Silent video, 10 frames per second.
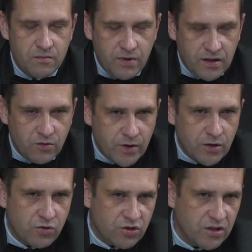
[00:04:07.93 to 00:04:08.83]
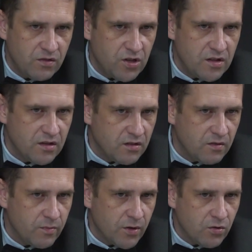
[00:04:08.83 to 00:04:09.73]
продолжит отвечать за этот
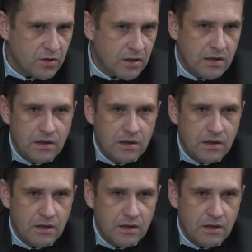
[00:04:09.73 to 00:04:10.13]
вопрос.